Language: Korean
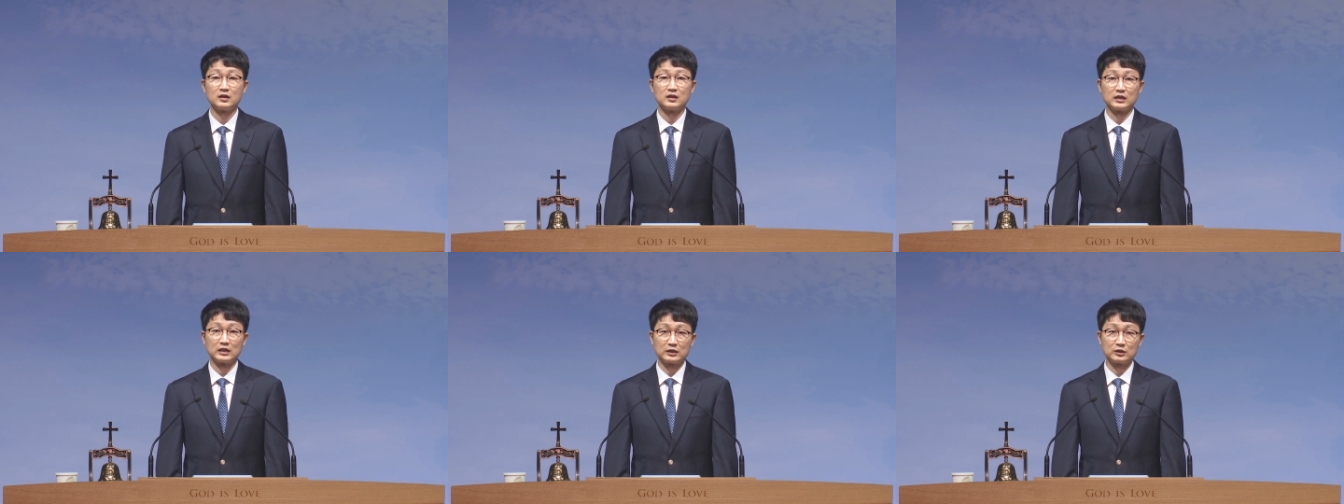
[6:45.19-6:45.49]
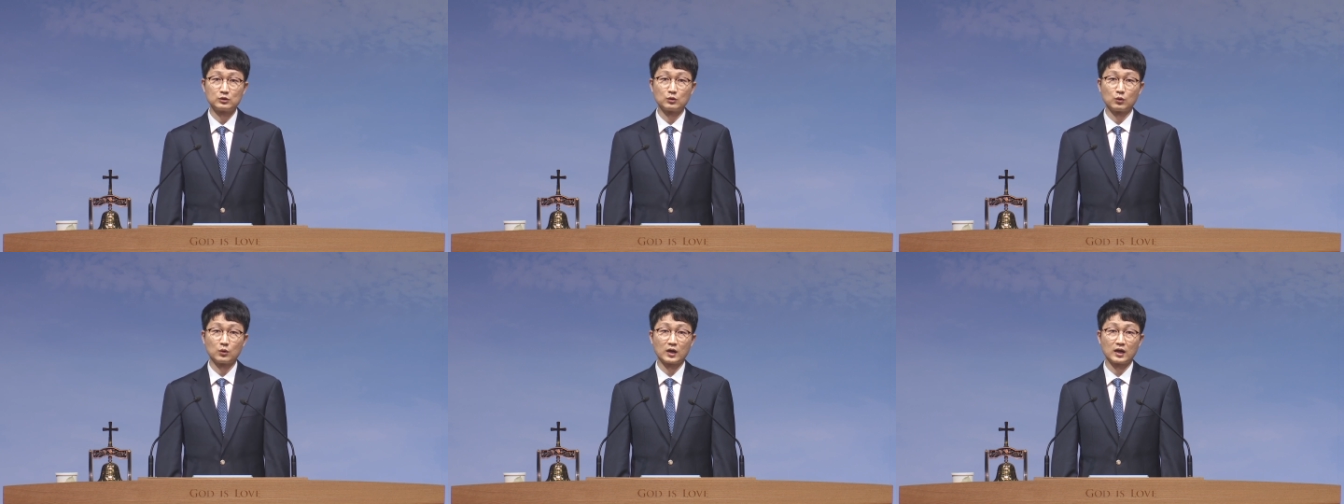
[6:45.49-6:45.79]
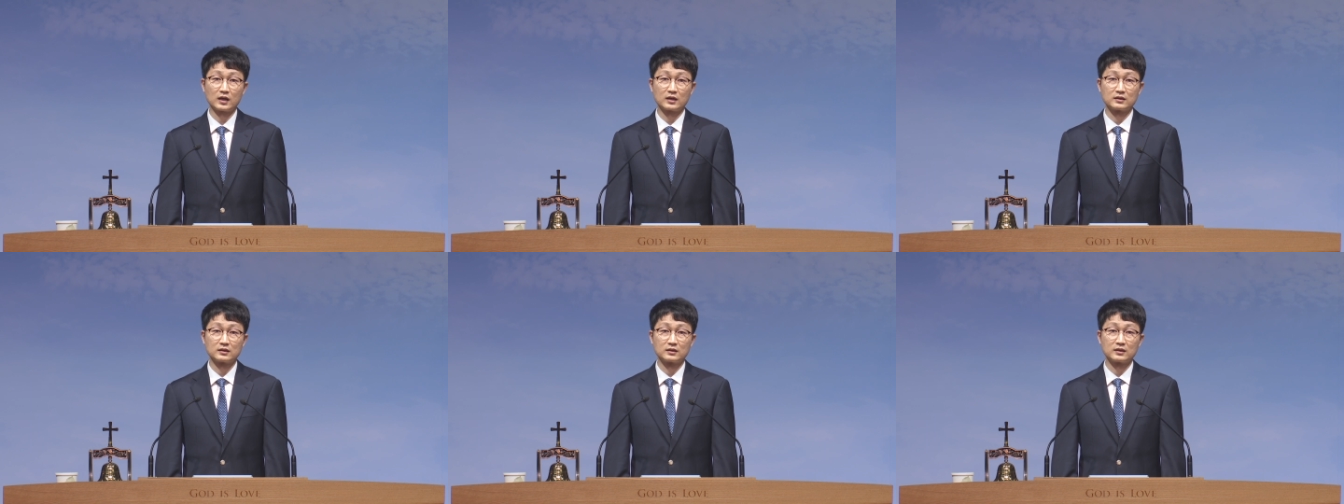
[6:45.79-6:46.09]
이
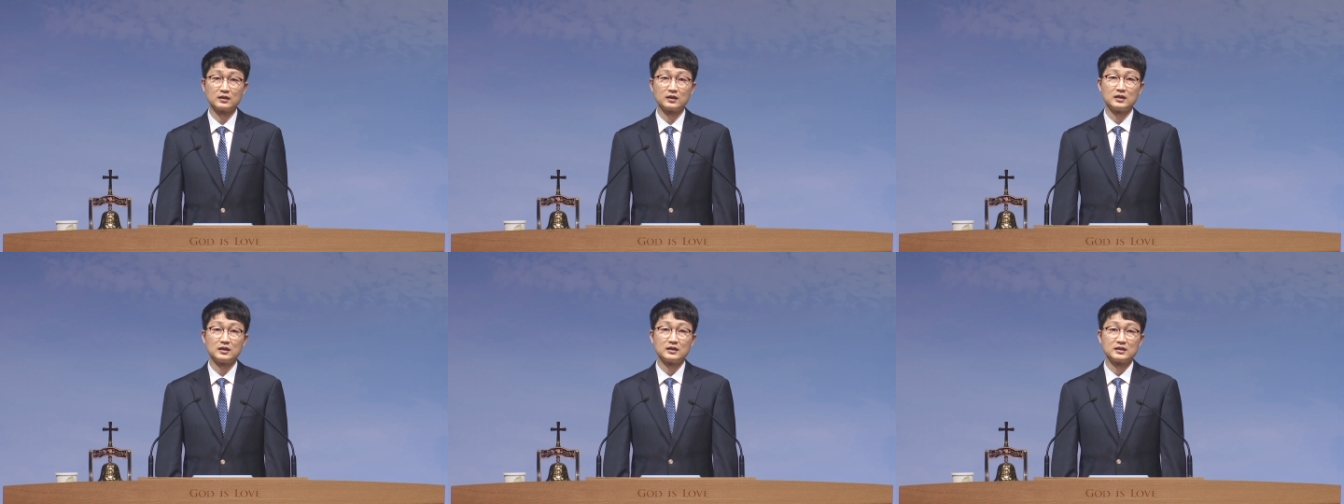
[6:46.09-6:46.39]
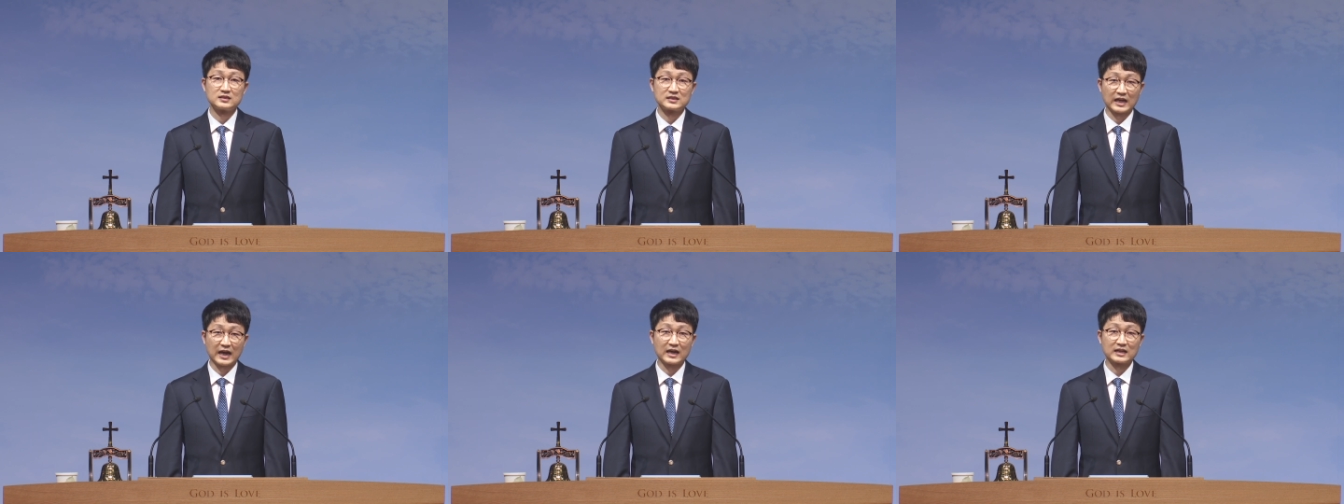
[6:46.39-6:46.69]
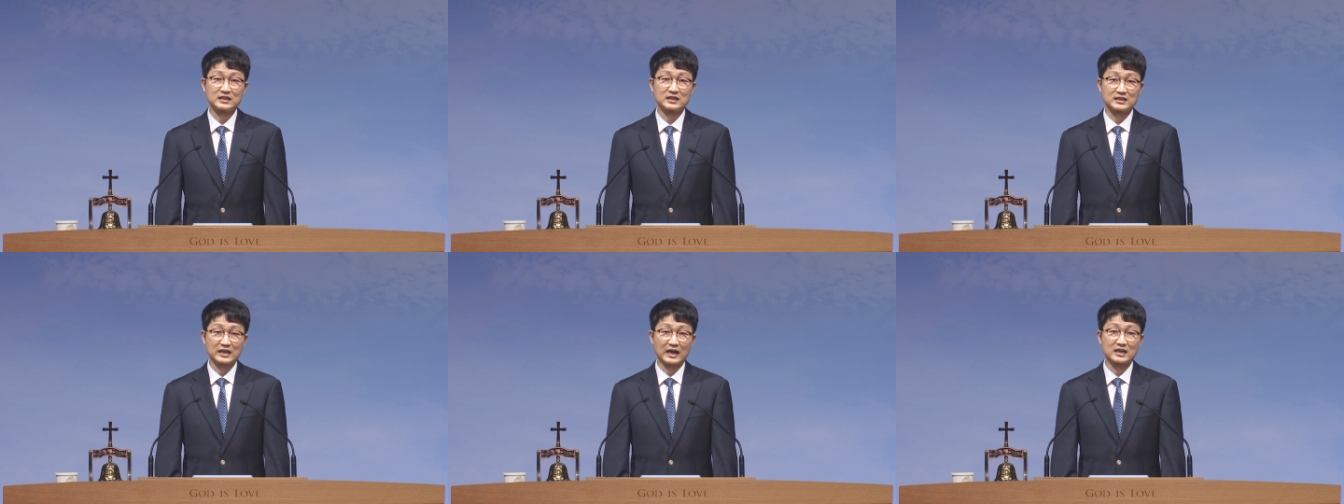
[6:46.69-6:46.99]
또한
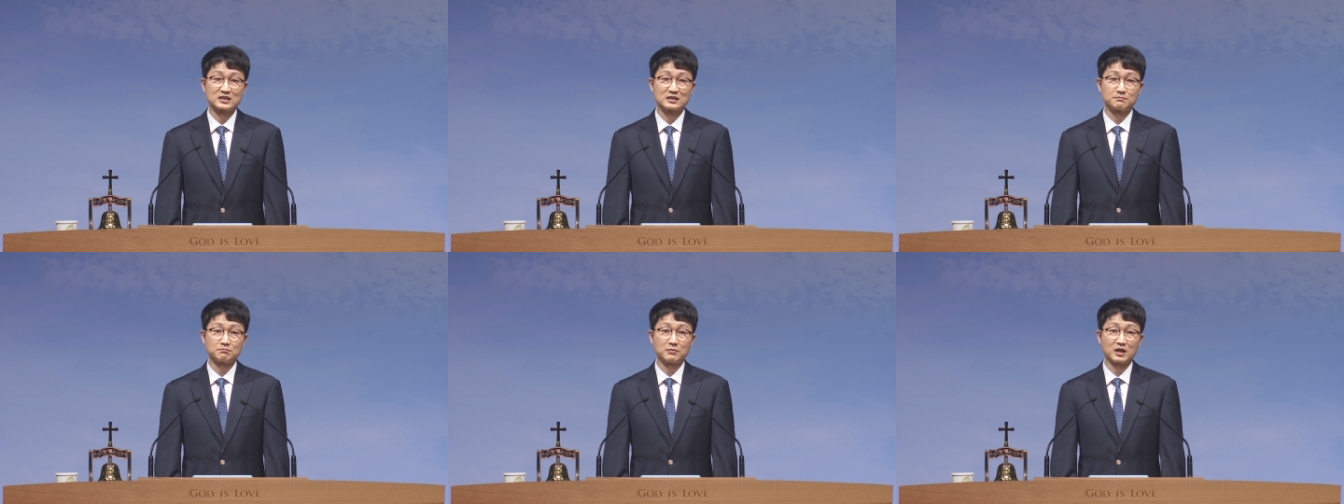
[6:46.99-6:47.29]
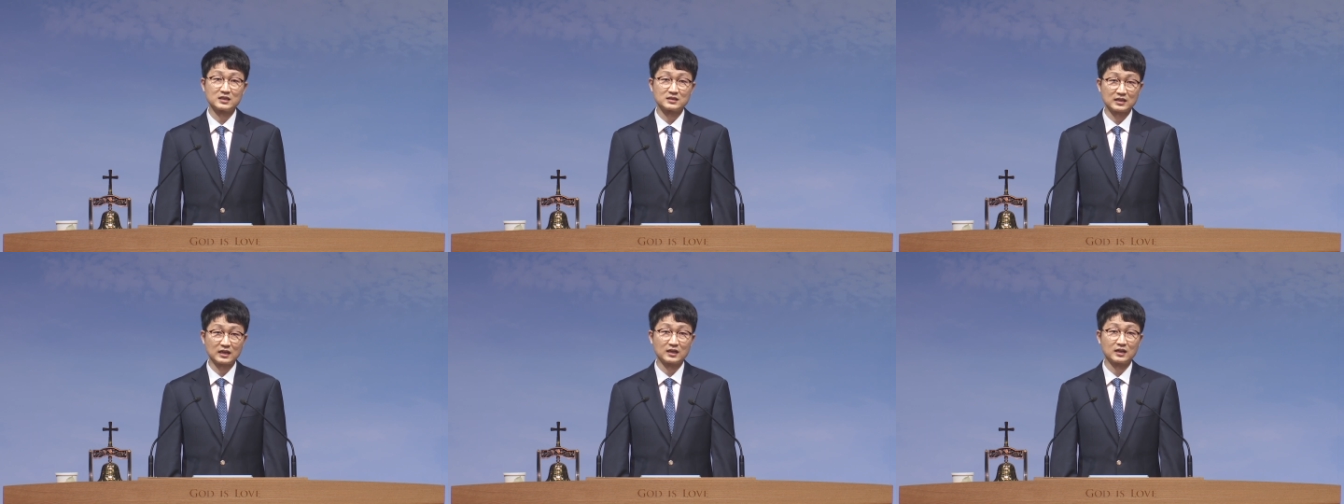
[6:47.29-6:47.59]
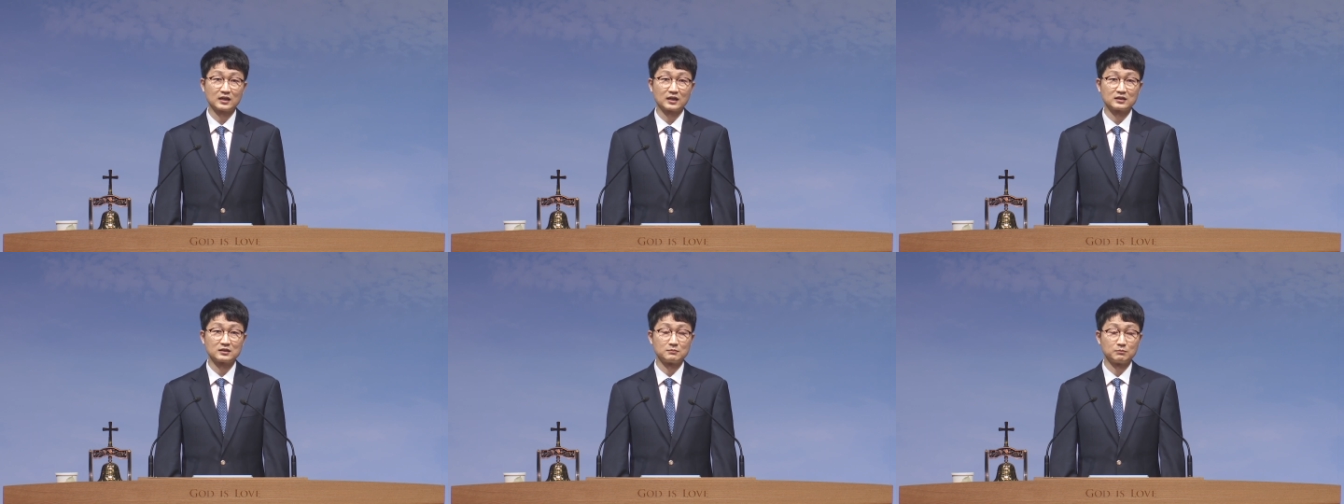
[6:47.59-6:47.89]
자기 자신만
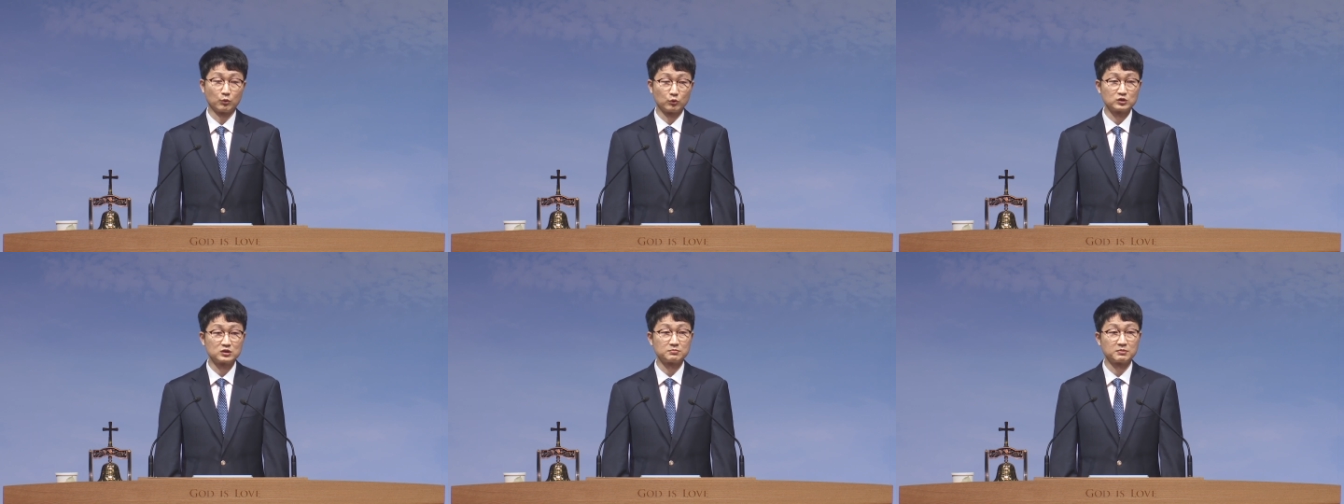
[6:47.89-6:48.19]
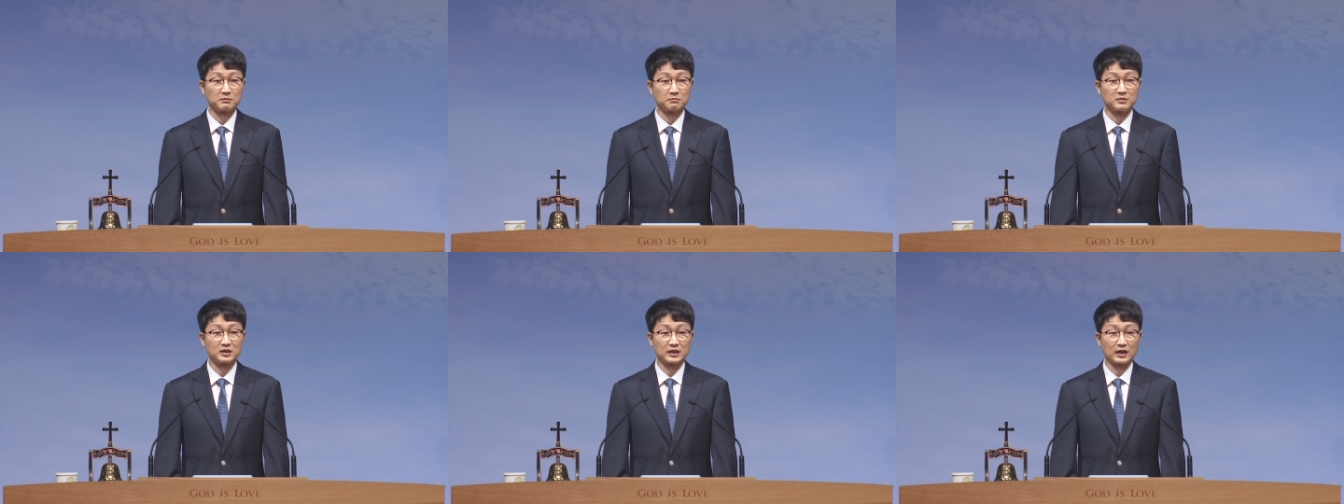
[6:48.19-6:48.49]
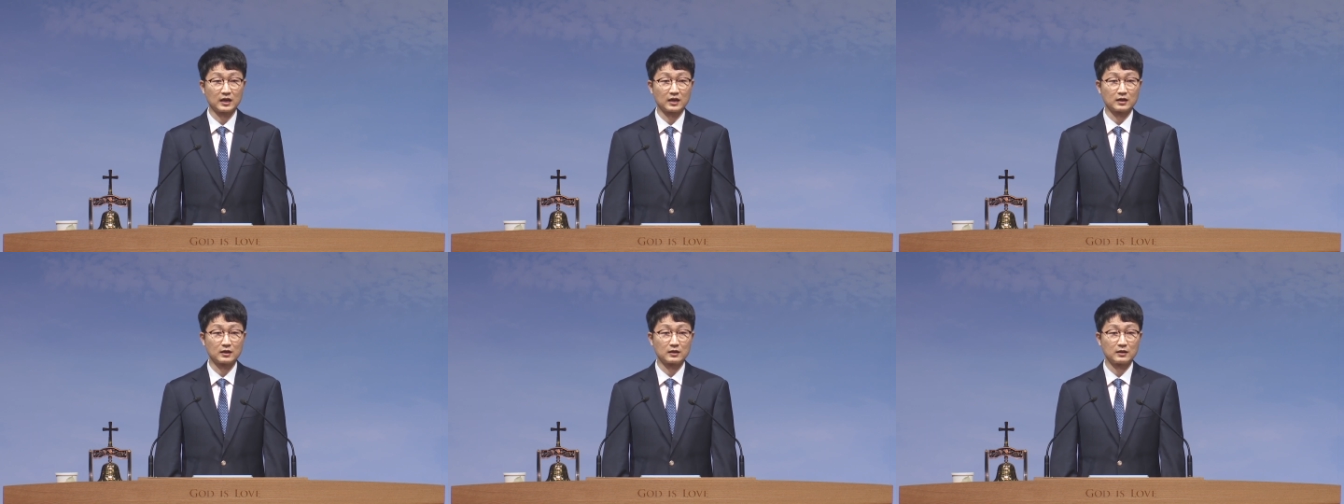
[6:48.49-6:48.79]
사랑하는
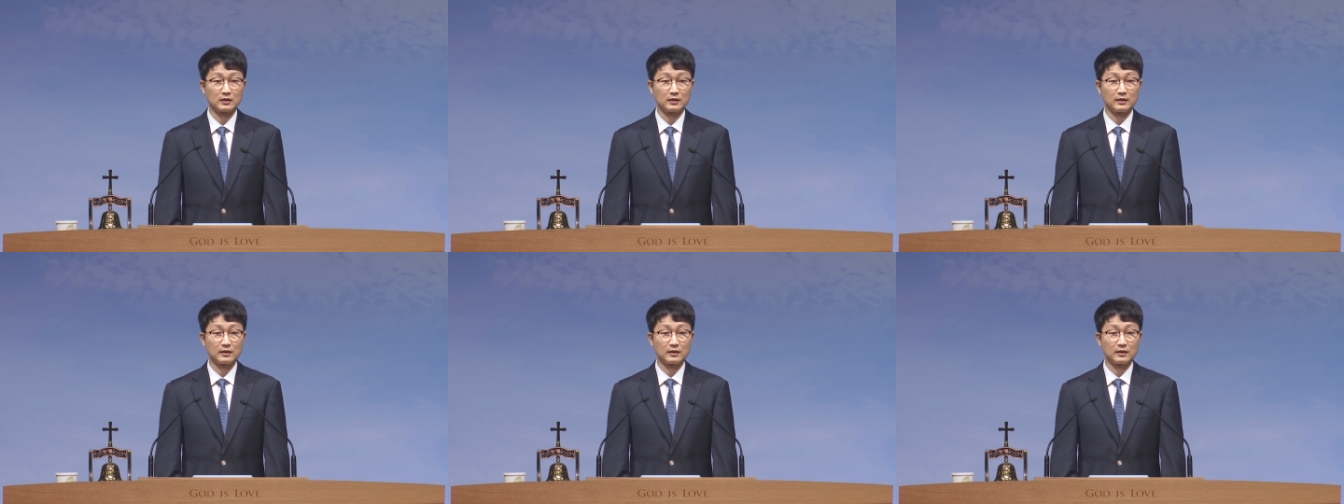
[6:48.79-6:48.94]
모습입니다.